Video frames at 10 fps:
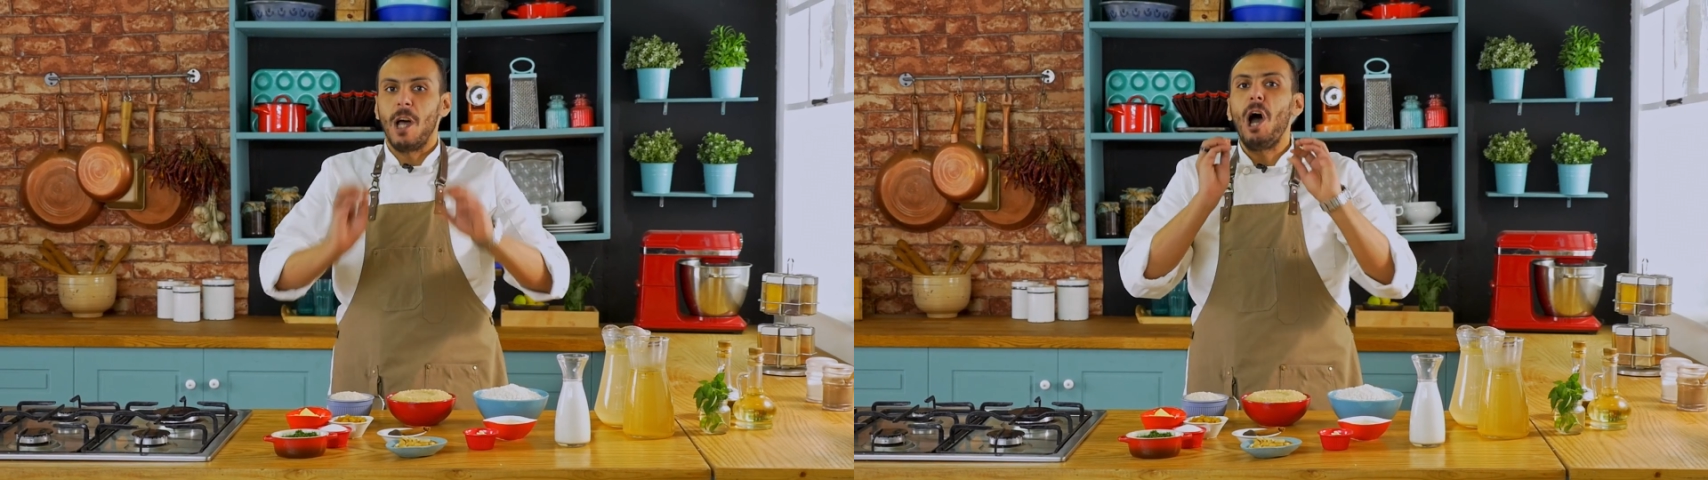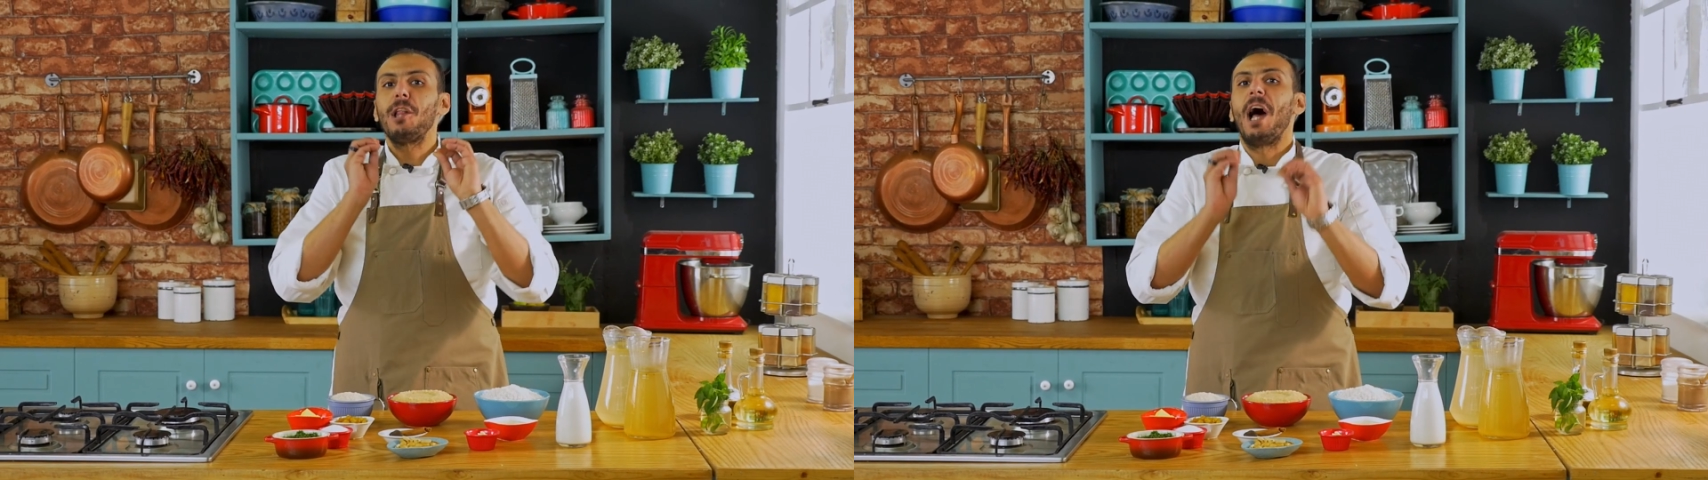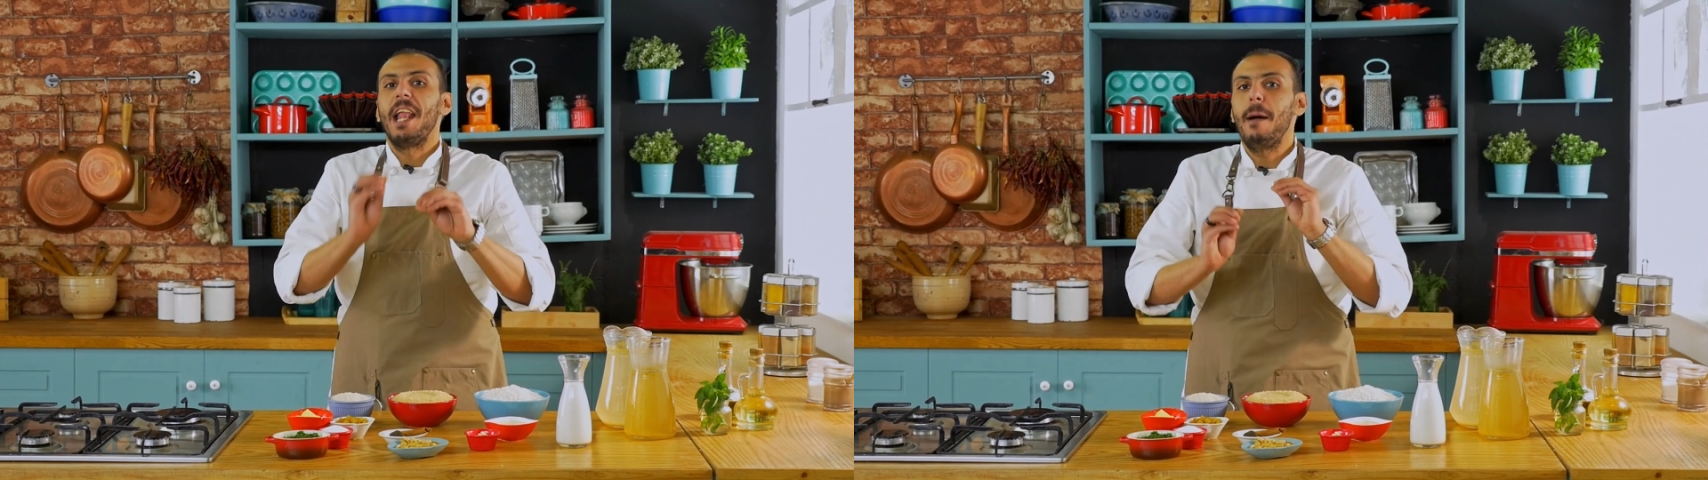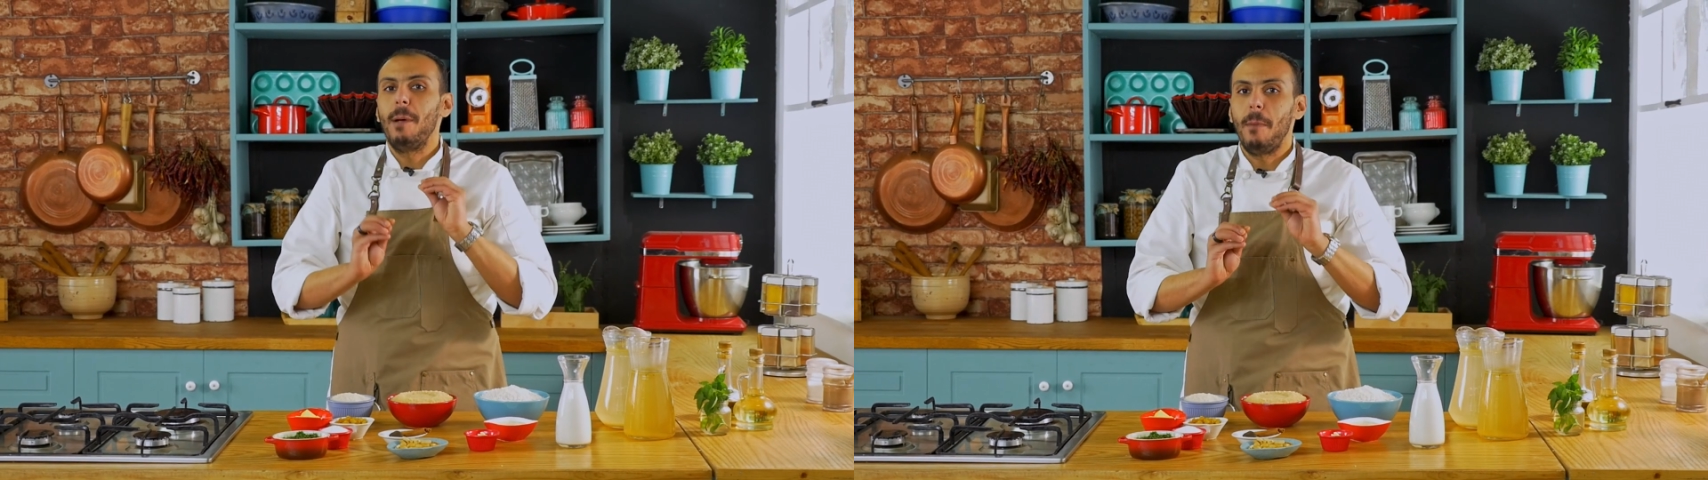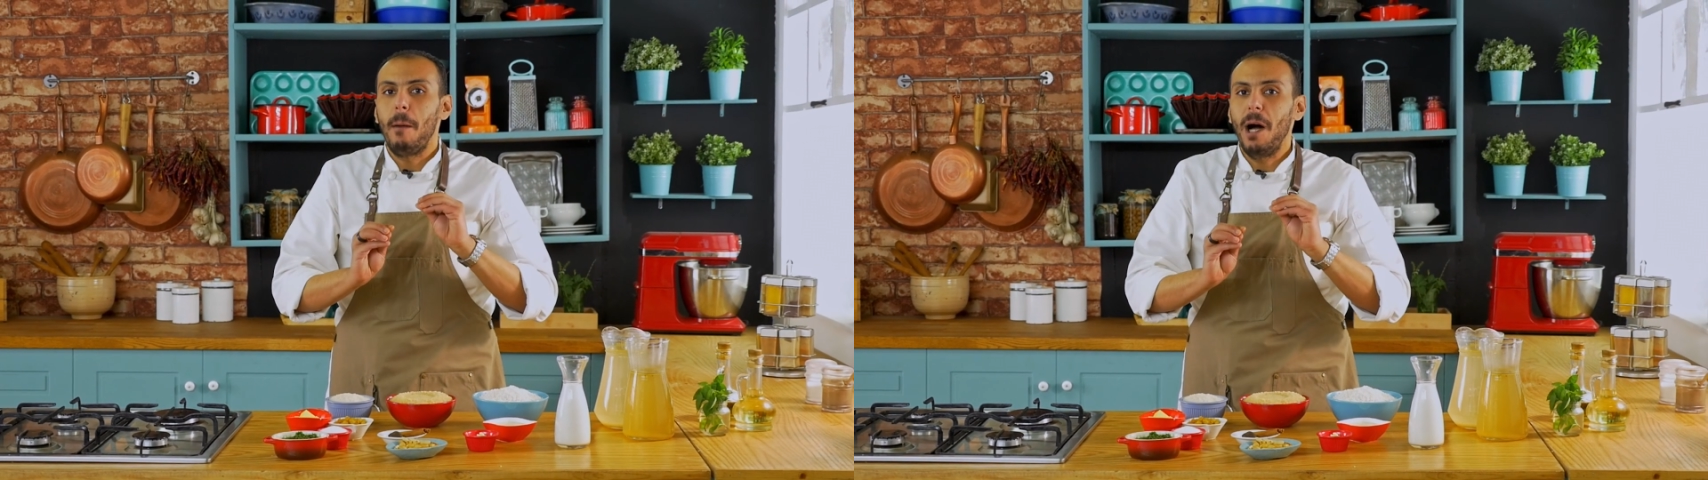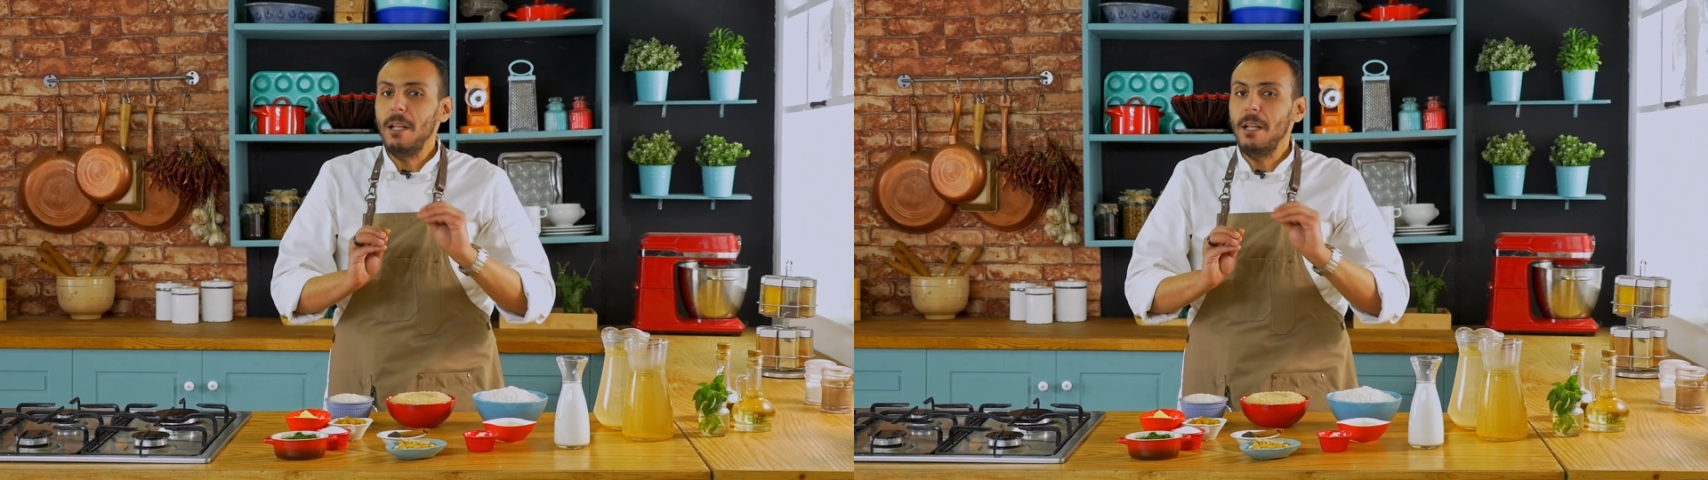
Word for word: النهارده هنعمل مع